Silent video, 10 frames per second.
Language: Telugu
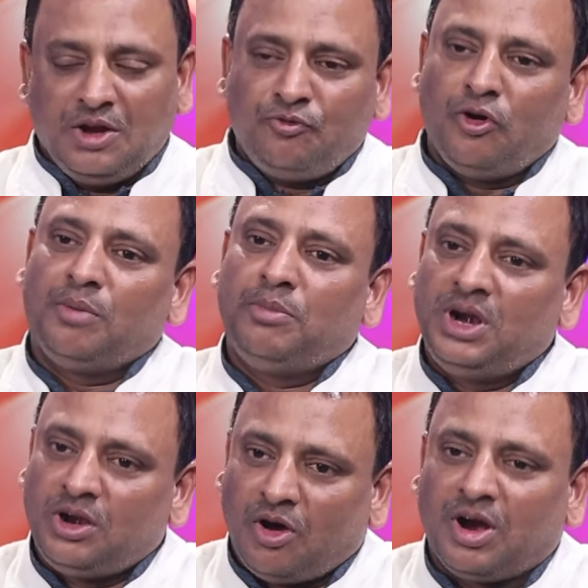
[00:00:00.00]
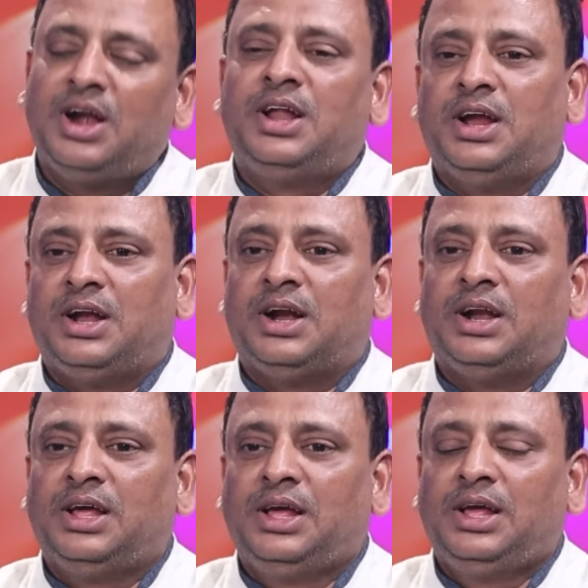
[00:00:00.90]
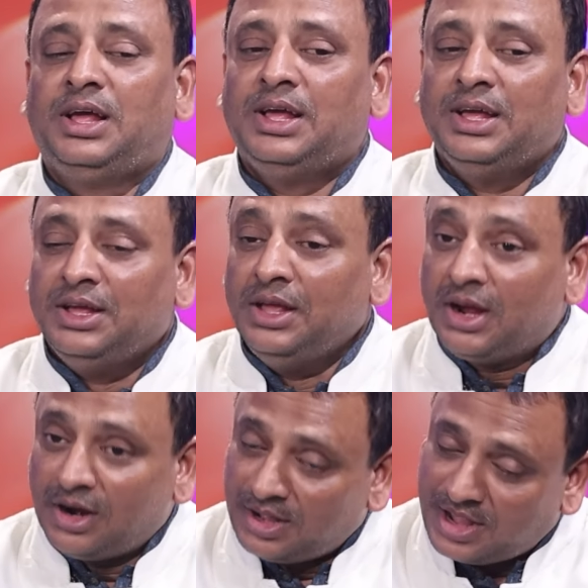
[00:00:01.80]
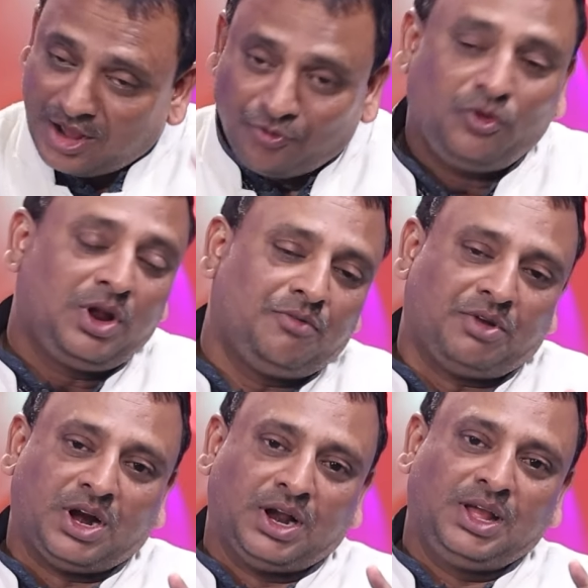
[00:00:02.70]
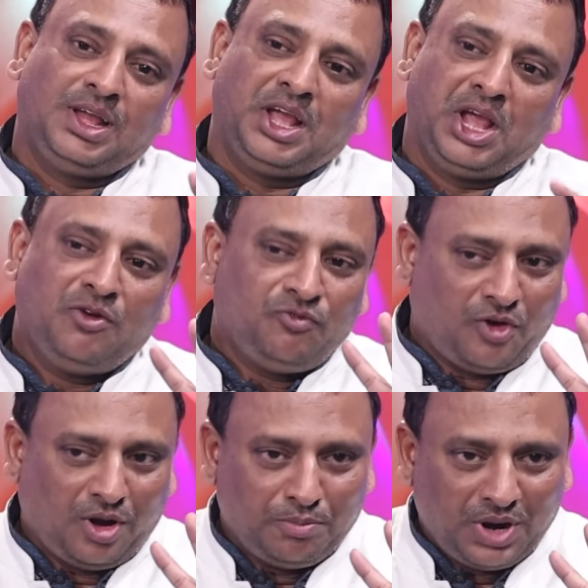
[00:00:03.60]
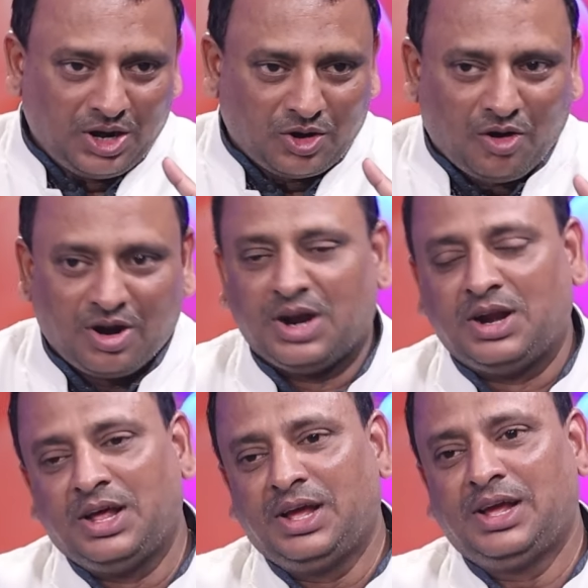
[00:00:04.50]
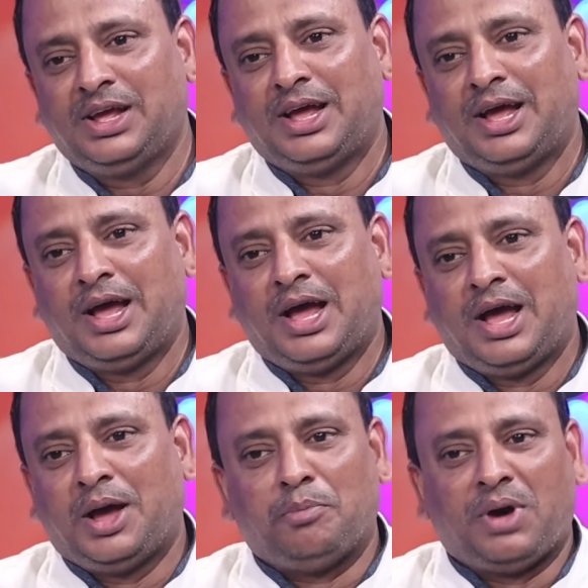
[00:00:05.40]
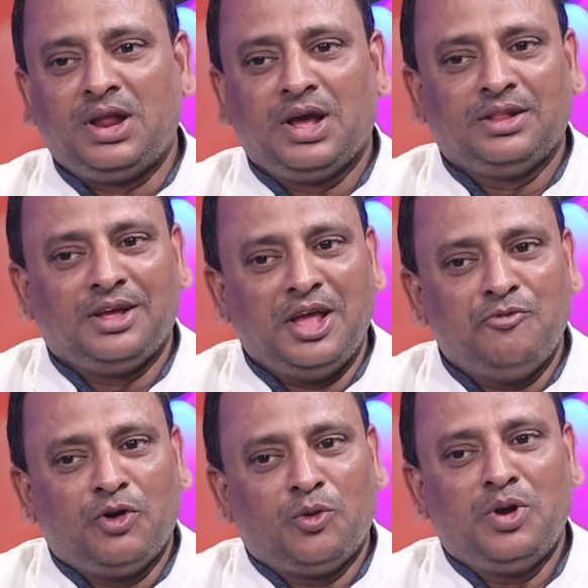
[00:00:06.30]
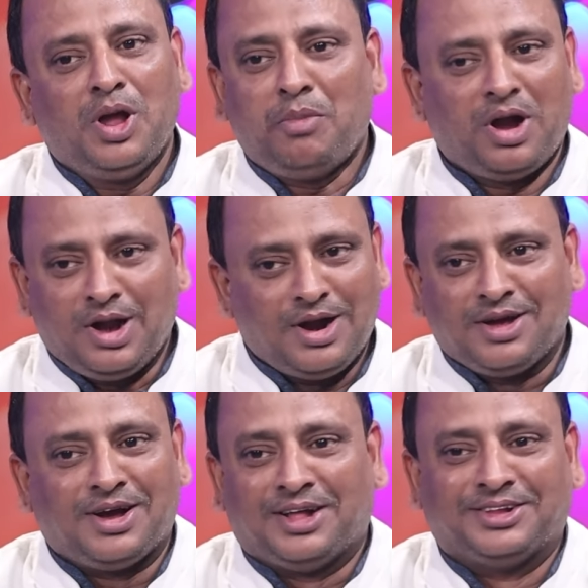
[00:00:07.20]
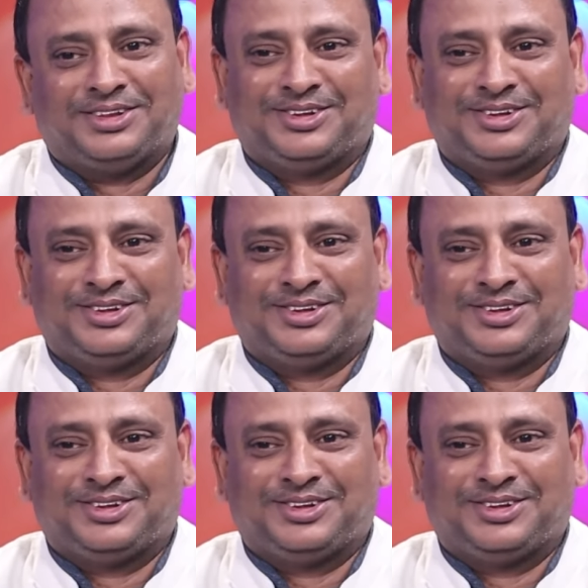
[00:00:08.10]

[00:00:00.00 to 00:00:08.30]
ఇన్ఫార్మల్ టాక్ అంటే ఏంటంటే ఇక్కడ కేర్ఫుల్గా వినండి ఇన్ఫార్మల్ టాక్ అంటే మర్యాద ఇవ్వకుండా మాట్లాడడం కాదు